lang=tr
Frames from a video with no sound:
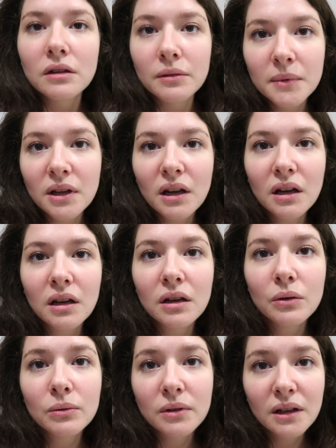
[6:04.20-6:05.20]
Şimdi
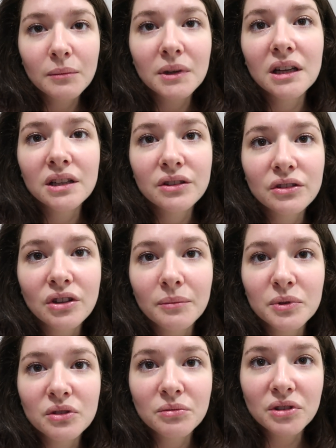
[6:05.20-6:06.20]
üzerimi
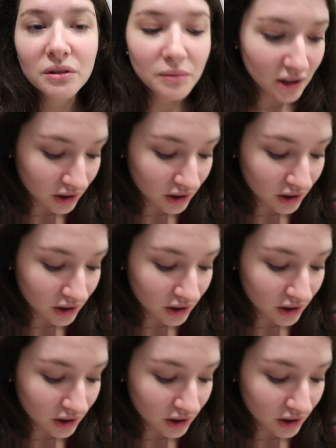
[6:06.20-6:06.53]
değiştireceğim, pijamalarımı